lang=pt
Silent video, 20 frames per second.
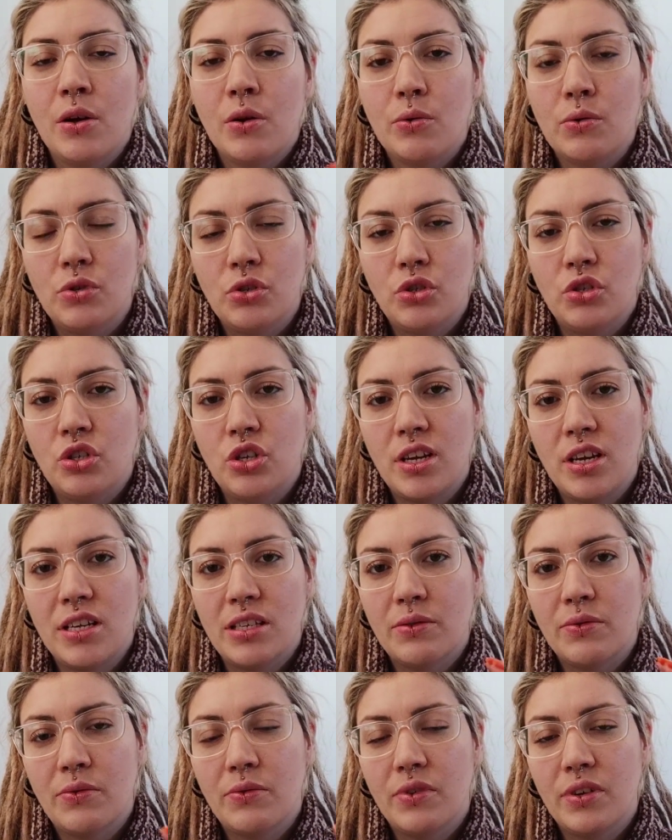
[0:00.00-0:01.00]
Os
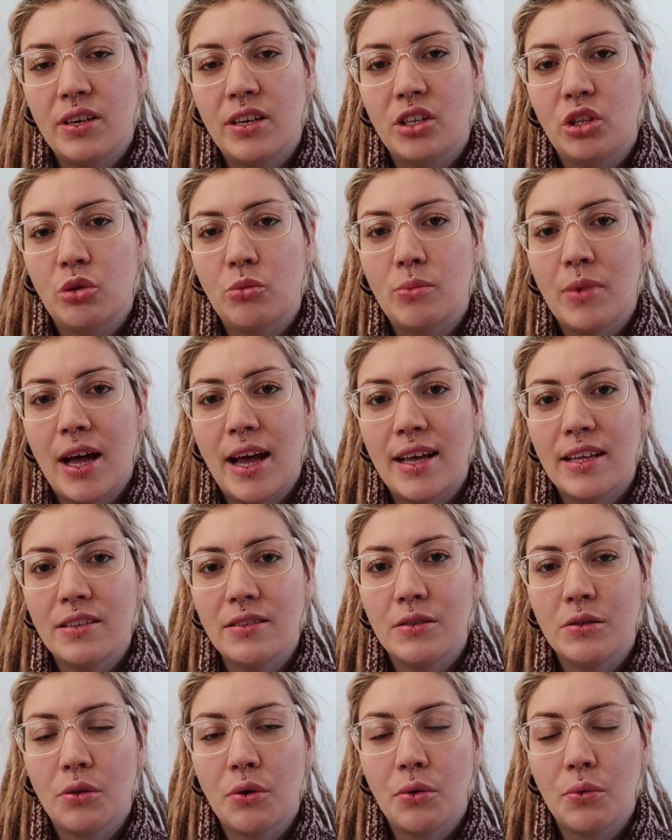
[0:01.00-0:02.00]
dias vão ficando
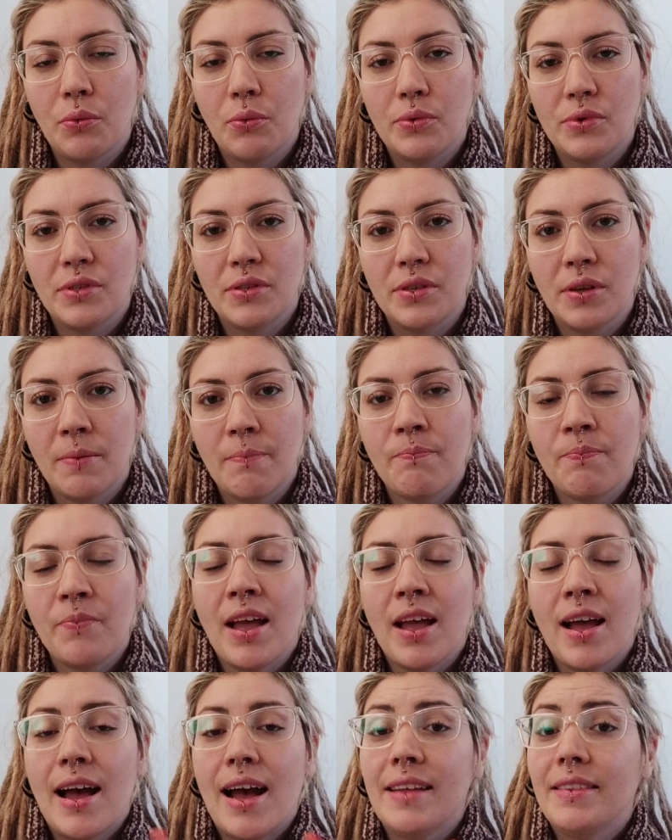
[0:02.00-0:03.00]
mais longos
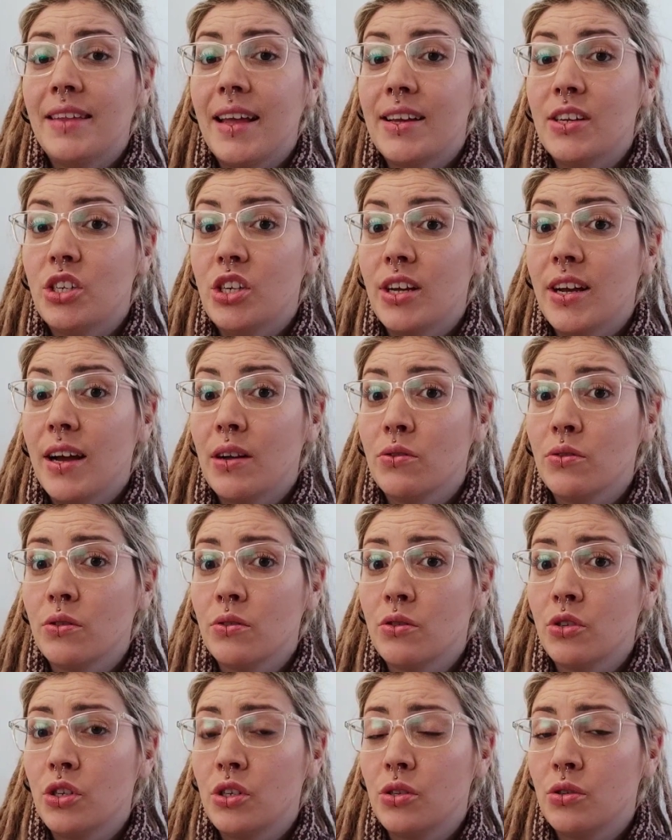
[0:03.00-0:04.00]
até chegar ao
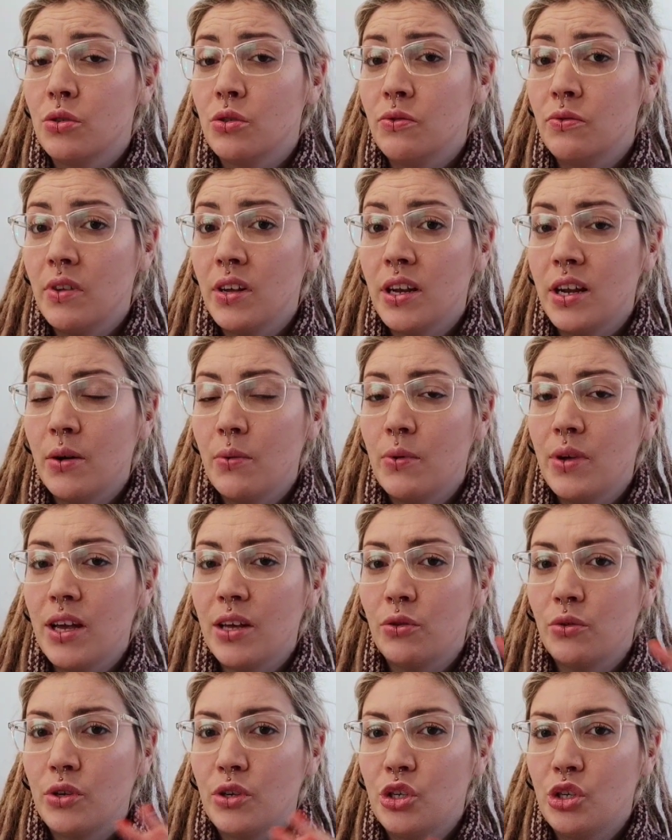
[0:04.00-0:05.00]
solstício de verão, que é
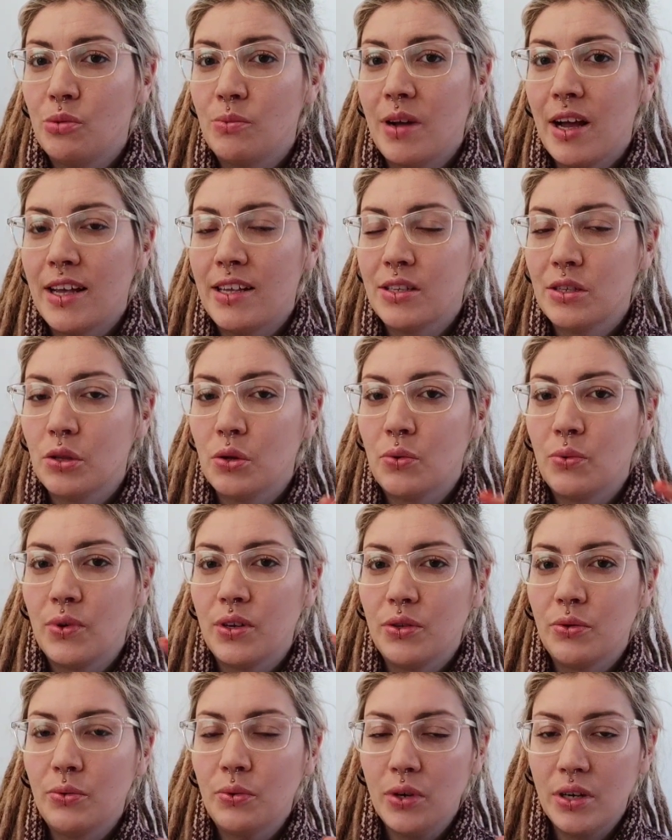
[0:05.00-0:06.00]
a noite mais
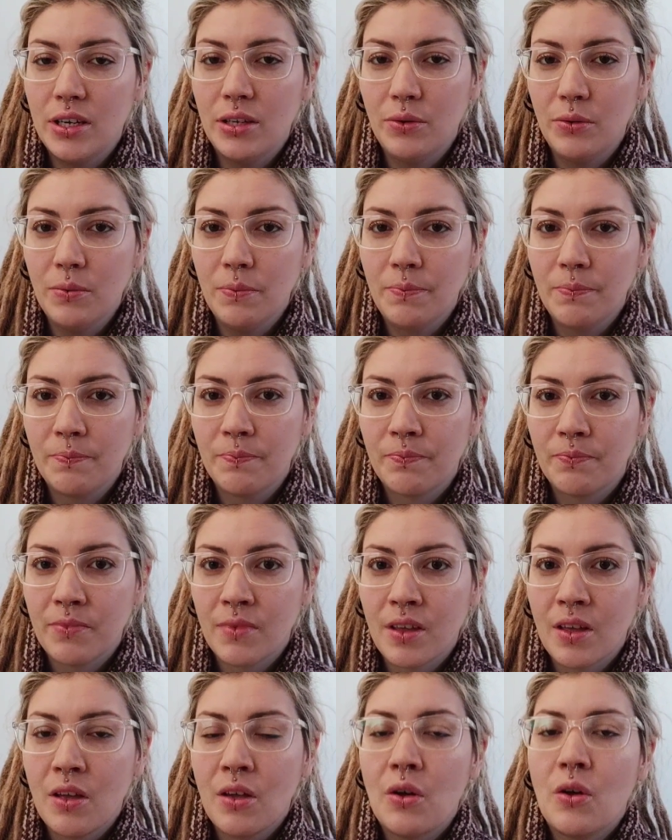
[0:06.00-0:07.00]
longa do ano,
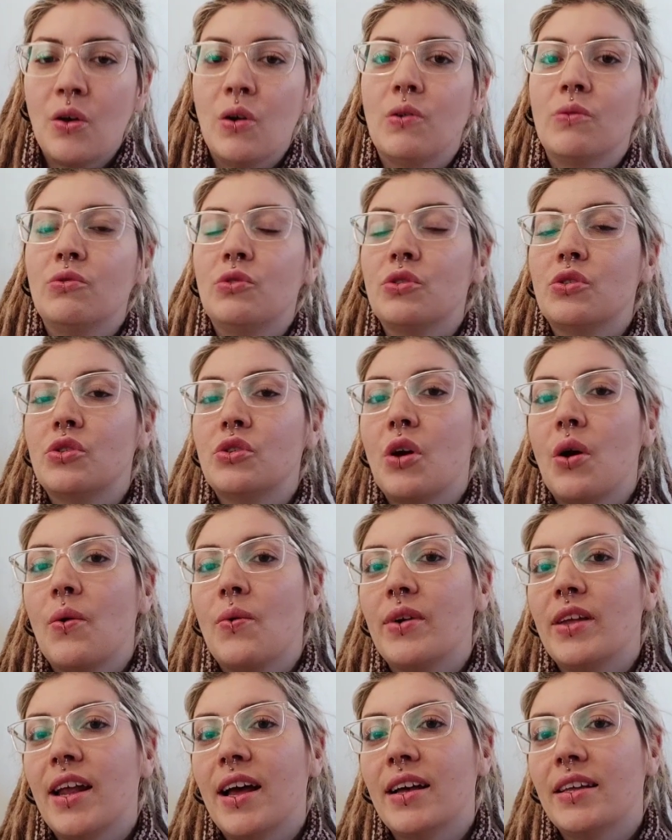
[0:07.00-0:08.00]
onde o Sol
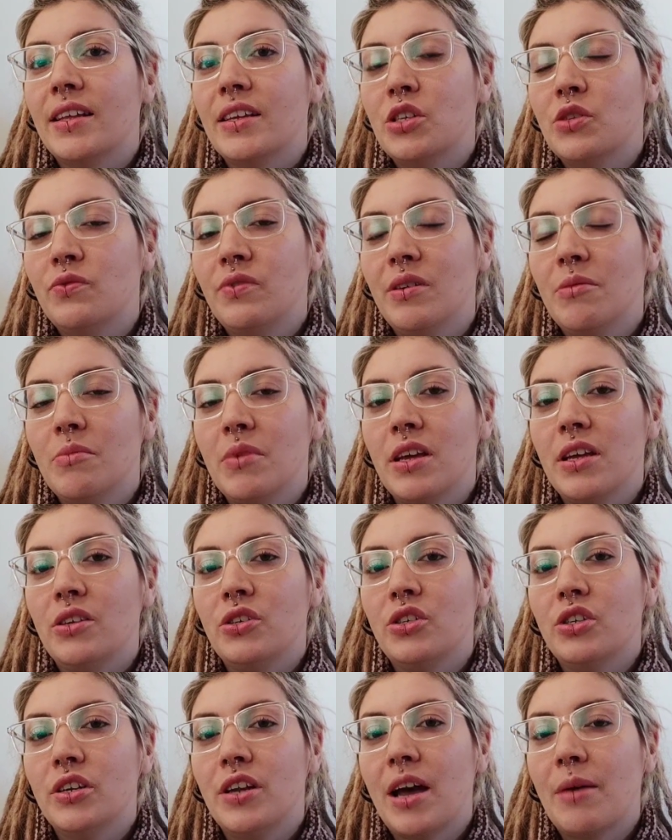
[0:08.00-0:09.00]

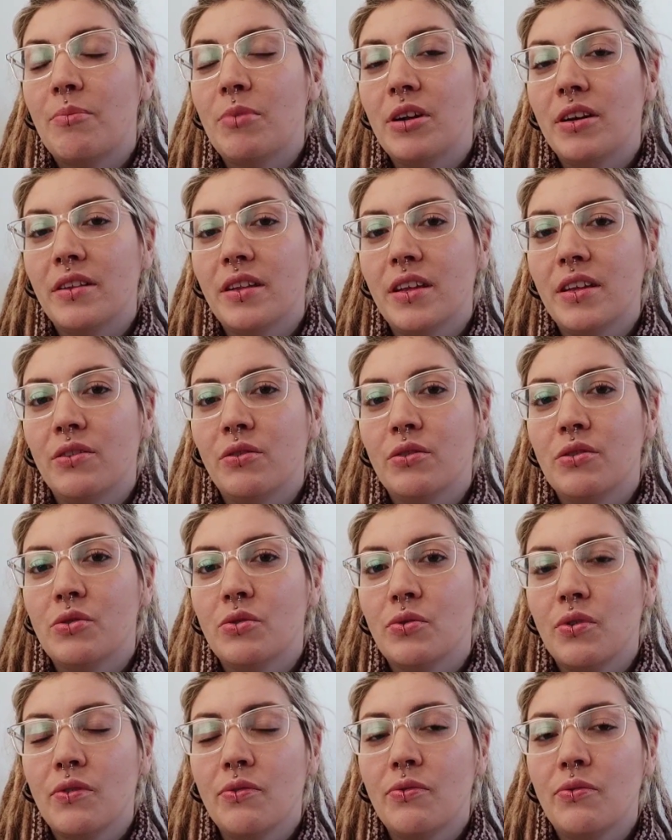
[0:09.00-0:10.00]
gradativamente irá perdendo
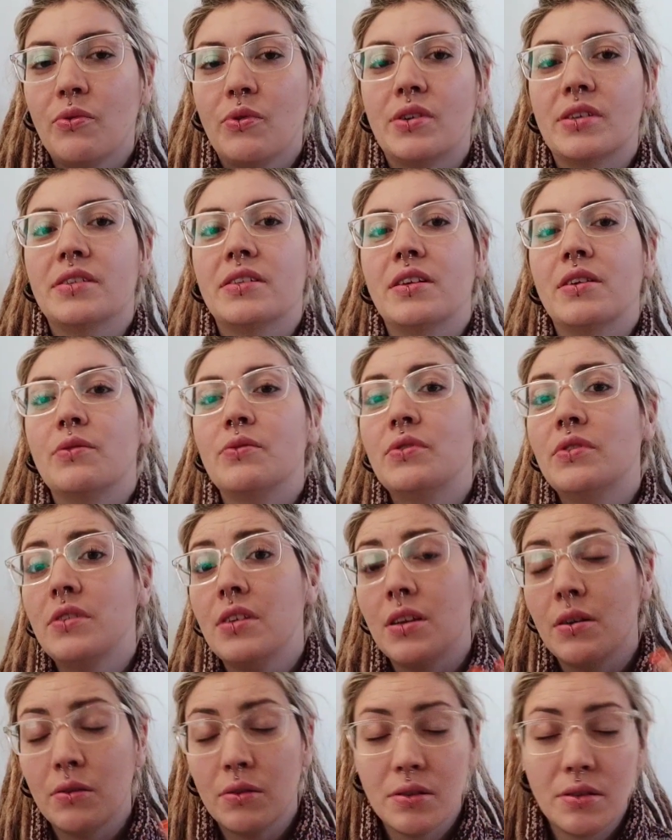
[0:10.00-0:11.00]
sua força. E os
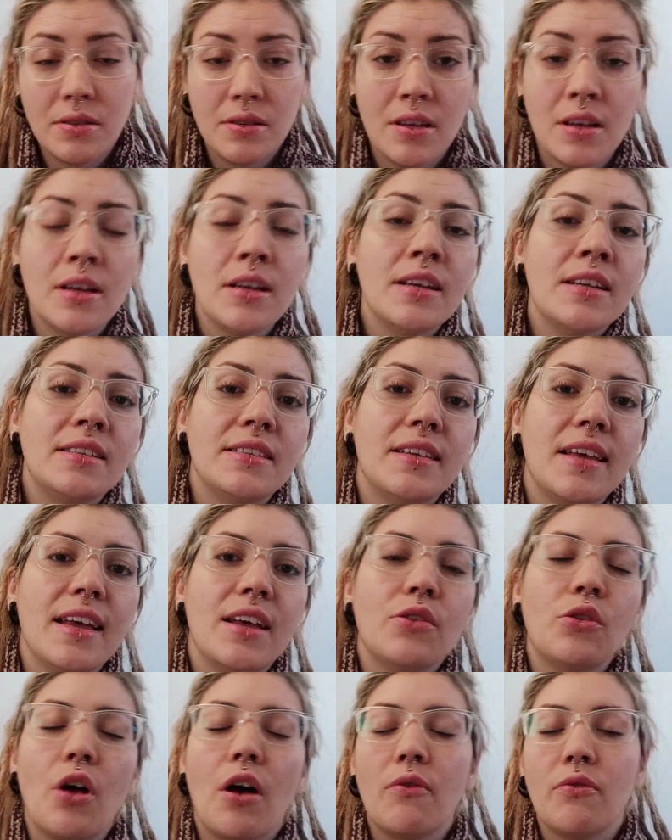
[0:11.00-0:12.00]
ciclos se
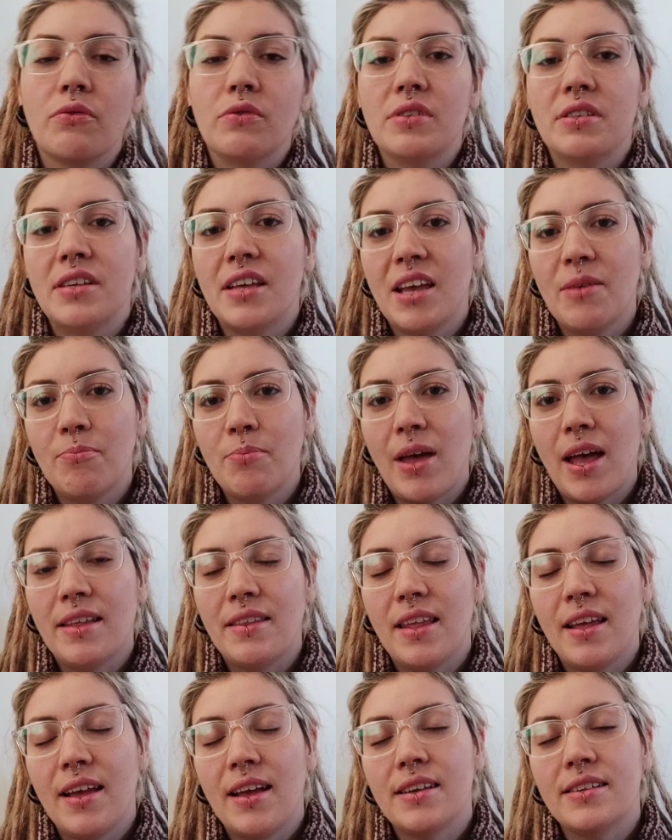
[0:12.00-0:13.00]
renovam e se
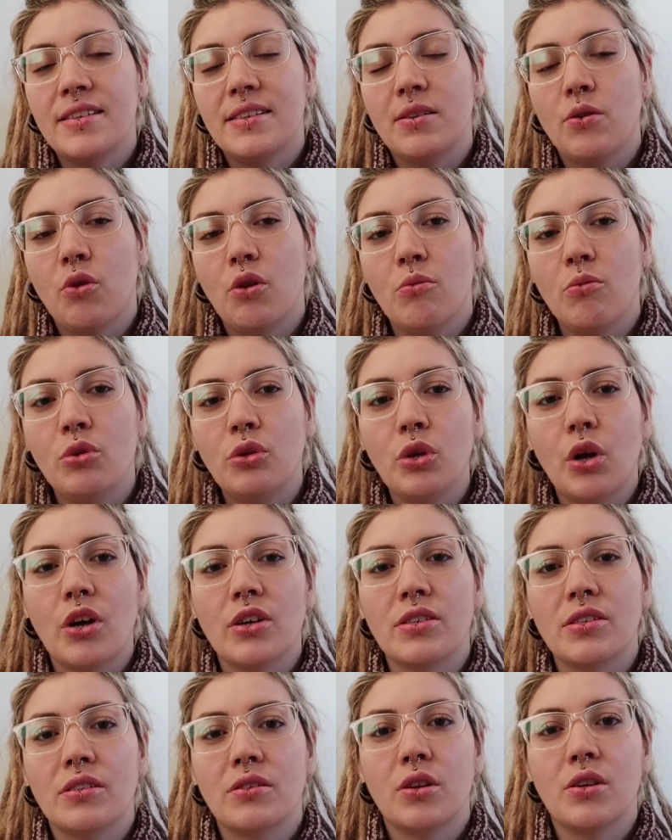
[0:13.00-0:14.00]
repetem, assim como
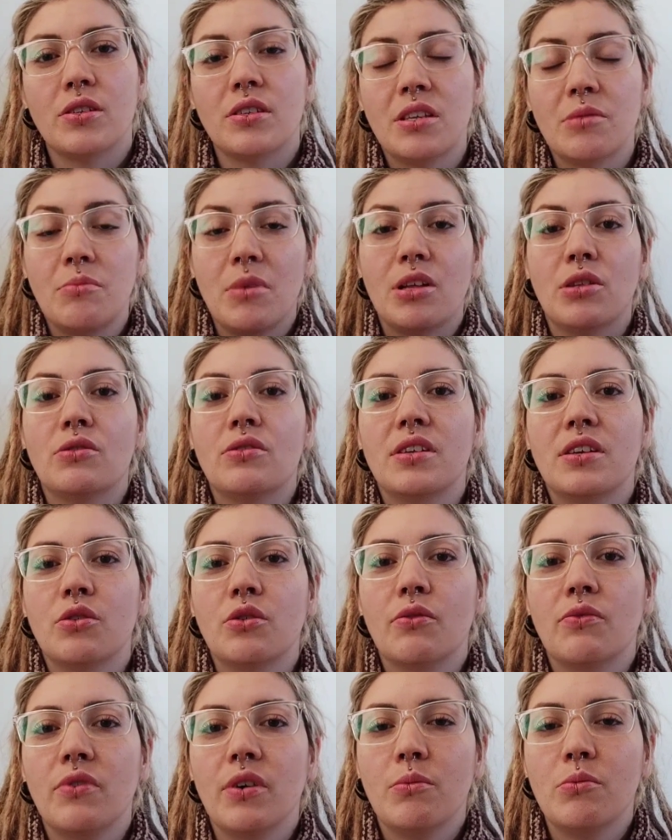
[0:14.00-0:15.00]
nós. Nós também nos
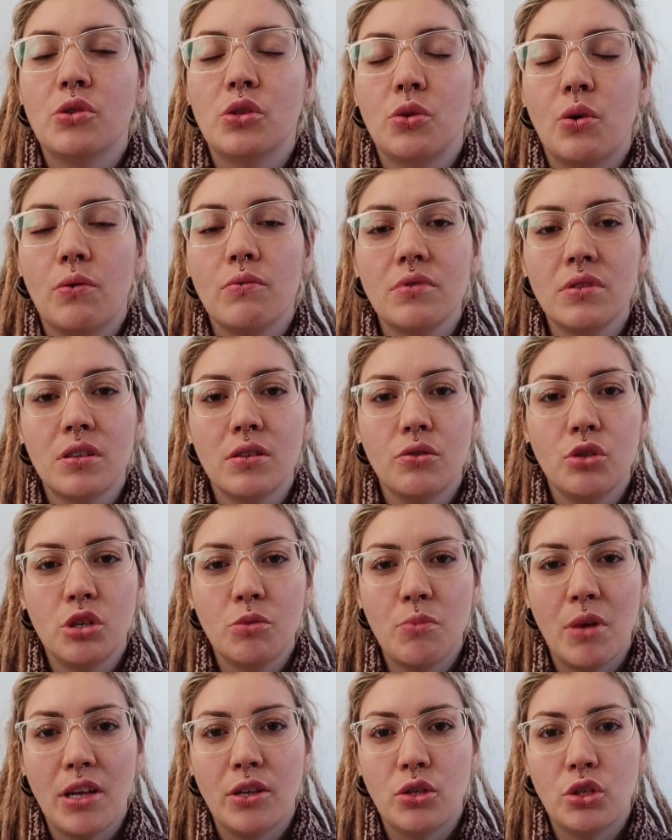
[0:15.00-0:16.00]
renovamos
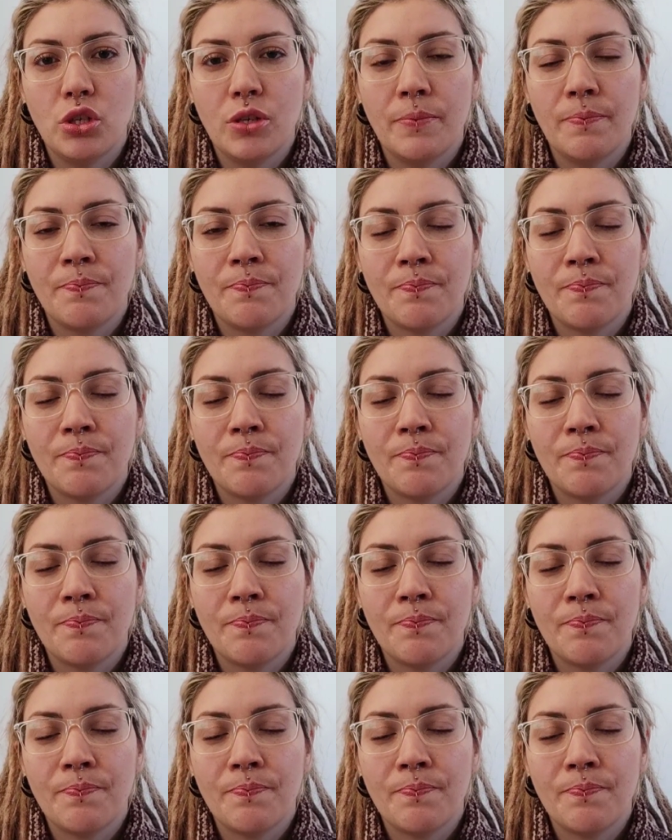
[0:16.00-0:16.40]
constantemente.